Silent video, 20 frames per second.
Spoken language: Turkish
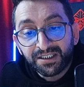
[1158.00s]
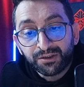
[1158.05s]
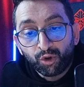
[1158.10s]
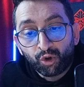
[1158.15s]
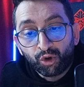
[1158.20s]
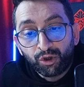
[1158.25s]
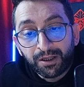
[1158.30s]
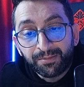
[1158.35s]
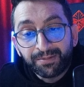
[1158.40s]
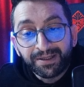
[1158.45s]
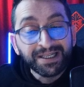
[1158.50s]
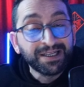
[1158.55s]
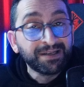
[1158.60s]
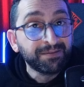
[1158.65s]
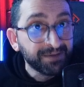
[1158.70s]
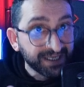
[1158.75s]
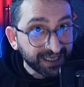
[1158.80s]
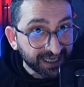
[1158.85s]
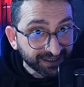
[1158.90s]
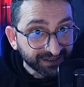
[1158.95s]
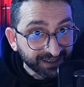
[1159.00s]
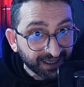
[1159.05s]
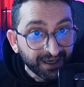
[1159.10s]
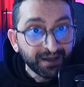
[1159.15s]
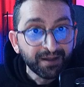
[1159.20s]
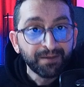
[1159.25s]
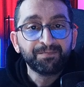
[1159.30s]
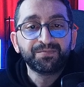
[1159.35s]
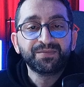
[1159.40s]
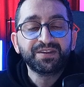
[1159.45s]
Eşit olabilir mi ya
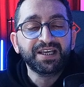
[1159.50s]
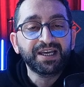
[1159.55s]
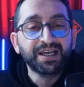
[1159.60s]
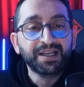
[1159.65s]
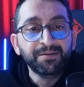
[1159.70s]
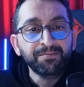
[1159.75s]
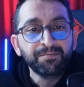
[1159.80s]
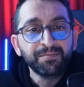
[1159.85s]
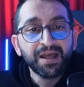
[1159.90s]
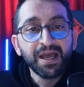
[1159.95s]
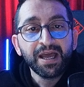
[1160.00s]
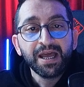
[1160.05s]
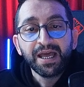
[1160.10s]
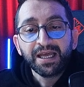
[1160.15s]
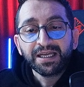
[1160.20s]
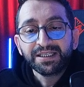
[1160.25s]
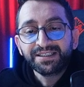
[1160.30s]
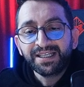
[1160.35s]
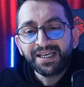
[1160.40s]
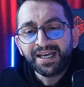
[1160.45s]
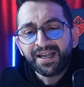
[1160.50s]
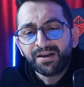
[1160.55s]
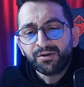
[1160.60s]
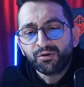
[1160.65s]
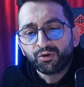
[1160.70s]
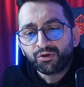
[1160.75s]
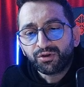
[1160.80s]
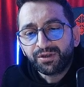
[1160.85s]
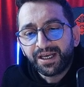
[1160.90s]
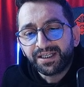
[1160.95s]
da diyelim.
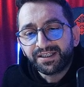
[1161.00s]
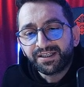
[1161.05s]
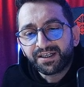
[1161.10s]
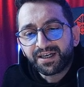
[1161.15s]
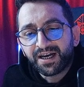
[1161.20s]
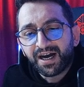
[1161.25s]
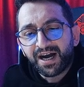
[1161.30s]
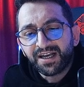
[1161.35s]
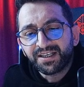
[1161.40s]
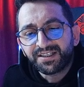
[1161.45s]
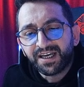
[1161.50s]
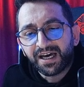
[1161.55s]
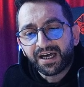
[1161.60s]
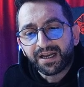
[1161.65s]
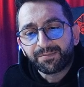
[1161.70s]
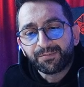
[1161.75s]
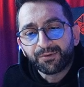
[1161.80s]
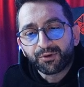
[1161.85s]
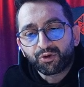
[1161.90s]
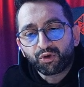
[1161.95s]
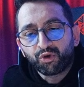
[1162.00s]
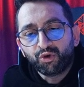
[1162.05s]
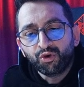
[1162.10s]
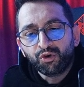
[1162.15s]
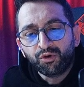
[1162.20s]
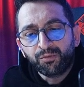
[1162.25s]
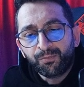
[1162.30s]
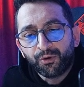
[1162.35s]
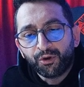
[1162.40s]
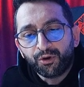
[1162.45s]
Diğer yük neydi? K çarpı
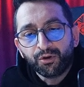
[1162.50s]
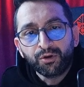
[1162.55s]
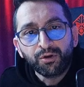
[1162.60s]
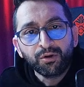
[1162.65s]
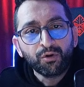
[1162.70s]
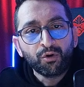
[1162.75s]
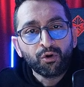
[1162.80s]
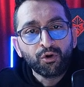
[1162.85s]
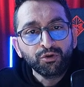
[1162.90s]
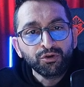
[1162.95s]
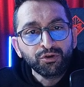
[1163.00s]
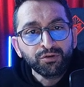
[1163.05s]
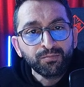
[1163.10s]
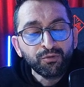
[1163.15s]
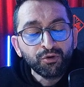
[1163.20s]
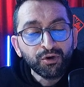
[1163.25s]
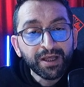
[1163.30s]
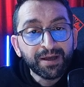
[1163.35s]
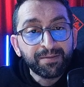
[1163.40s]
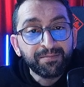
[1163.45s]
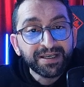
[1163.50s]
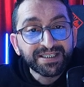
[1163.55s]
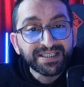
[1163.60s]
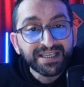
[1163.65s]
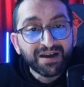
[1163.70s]
Q bölü onun buraya